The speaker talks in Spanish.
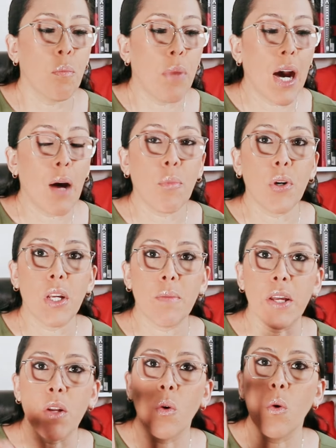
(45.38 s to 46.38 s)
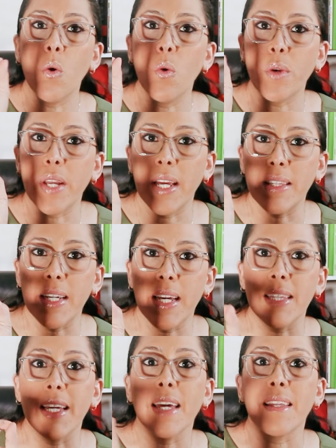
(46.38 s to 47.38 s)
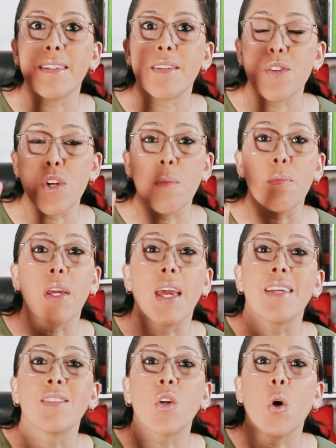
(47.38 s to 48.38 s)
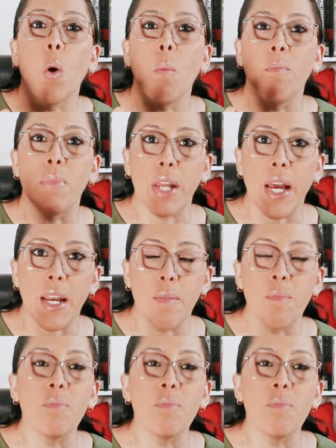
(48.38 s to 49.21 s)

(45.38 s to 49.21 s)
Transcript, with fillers: vas a poder ver una etiqueta que dice Shop, que es comprar